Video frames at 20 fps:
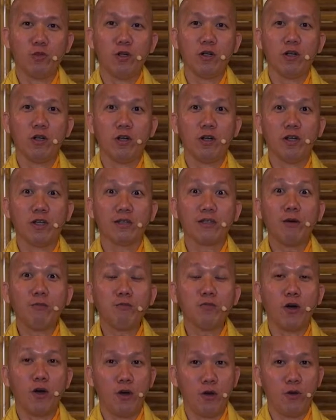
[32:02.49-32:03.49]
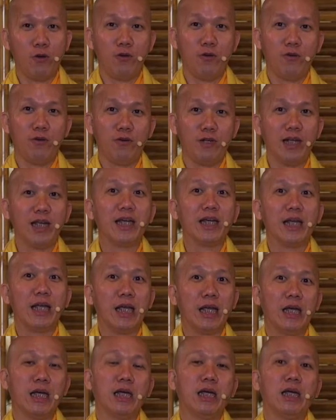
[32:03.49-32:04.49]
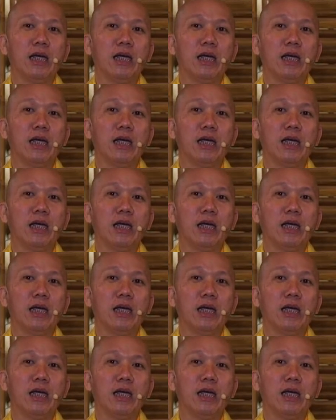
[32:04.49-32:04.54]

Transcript: đó là gọi là tốc độ này anh em